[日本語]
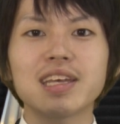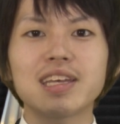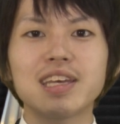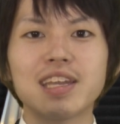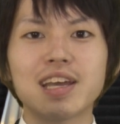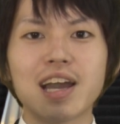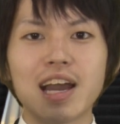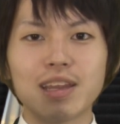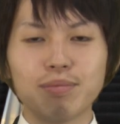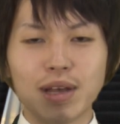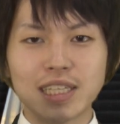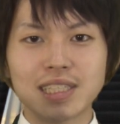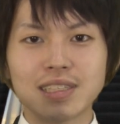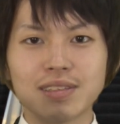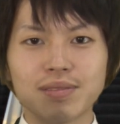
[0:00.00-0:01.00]
切り替わり
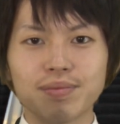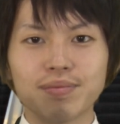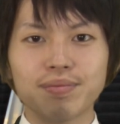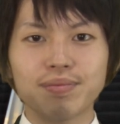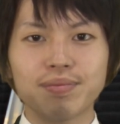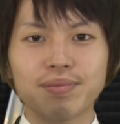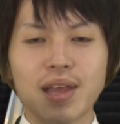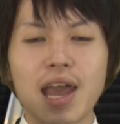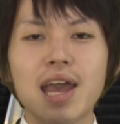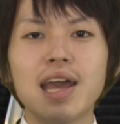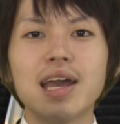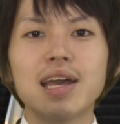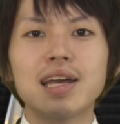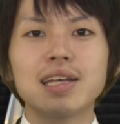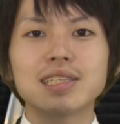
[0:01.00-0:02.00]
ます
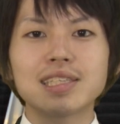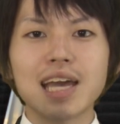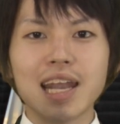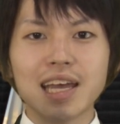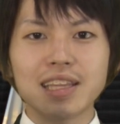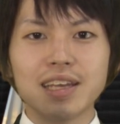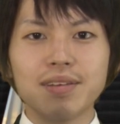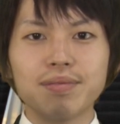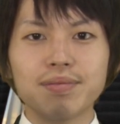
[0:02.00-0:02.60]
さらに